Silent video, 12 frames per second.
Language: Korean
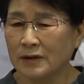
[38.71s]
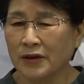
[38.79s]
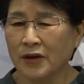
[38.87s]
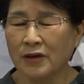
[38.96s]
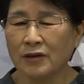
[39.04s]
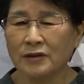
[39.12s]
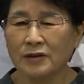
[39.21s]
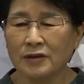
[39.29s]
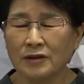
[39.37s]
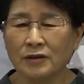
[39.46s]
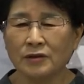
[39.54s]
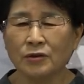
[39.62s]
예언
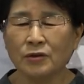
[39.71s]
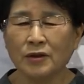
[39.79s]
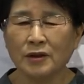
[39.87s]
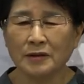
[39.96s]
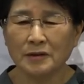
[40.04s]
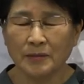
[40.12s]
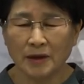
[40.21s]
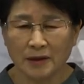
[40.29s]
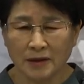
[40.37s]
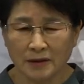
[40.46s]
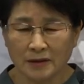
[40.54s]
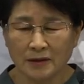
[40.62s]
전도회를 많이
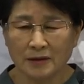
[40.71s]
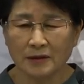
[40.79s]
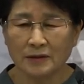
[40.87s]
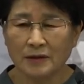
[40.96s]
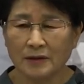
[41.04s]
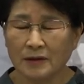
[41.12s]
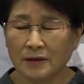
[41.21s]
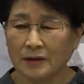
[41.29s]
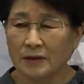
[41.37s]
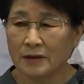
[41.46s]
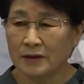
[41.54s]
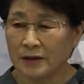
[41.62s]
해서
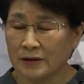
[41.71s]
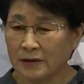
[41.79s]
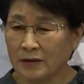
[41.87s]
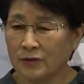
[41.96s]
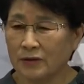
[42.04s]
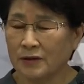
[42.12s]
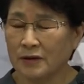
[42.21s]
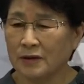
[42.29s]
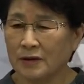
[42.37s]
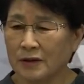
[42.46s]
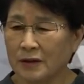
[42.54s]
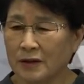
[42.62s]

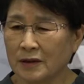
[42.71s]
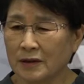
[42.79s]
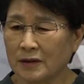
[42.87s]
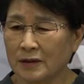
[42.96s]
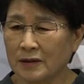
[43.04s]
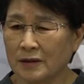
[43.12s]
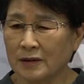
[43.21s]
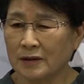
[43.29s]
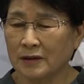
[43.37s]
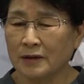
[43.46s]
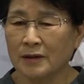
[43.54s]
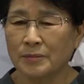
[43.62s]
개신교인들이나 이런
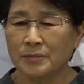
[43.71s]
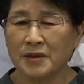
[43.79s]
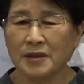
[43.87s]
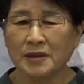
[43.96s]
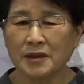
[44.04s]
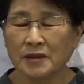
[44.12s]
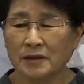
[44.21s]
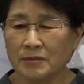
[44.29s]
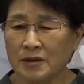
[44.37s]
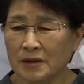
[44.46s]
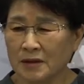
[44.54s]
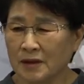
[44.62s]
비재림
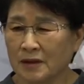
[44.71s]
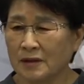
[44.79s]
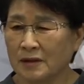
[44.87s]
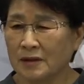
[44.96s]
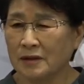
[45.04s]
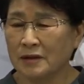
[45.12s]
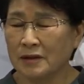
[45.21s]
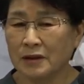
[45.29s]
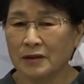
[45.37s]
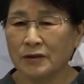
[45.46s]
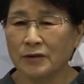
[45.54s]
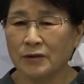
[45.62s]
신자들을
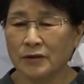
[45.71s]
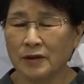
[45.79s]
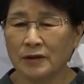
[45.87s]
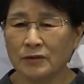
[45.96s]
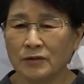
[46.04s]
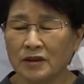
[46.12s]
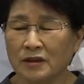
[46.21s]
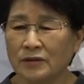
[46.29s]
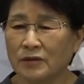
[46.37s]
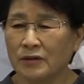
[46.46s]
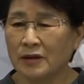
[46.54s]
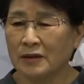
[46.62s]
재림 교회로
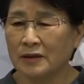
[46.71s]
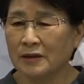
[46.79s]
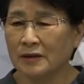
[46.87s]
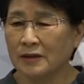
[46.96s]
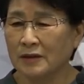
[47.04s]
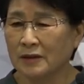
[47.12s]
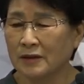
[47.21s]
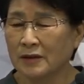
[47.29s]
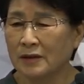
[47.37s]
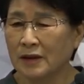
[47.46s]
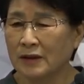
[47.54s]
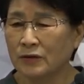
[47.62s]
전도하는
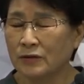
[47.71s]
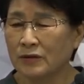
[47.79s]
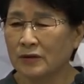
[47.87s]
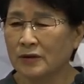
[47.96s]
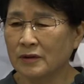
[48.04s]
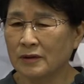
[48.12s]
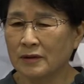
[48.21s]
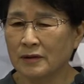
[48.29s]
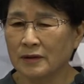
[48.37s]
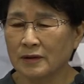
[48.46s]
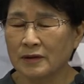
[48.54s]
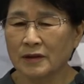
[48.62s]
아주 그런
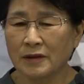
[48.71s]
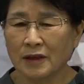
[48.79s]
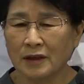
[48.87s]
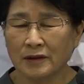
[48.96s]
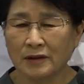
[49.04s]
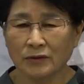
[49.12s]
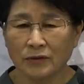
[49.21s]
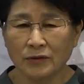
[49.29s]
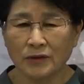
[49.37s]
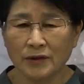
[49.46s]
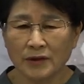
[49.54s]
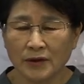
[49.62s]
역할을 또
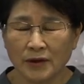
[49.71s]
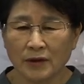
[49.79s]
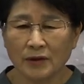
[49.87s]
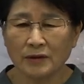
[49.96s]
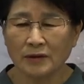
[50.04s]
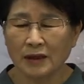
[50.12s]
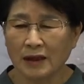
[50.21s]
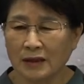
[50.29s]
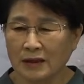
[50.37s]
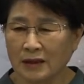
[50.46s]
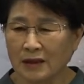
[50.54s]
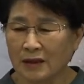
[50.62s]
이 예언
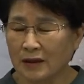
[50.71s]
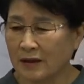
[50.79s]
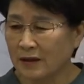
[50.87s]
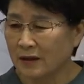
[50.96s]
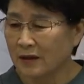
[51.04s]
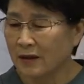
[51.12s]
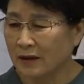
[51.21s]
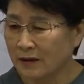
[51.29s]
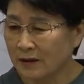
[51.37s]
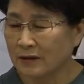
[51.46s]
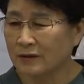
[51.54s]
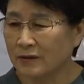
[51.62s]
강의가
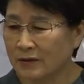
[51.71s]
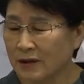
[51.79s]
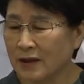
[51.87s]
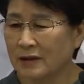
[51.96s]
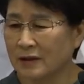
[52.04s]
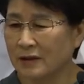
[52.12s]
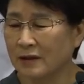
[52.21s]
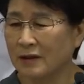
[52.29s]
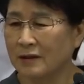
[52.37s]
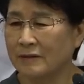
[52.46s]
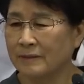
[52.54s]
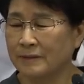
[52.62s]
했는 것도 사실이에요.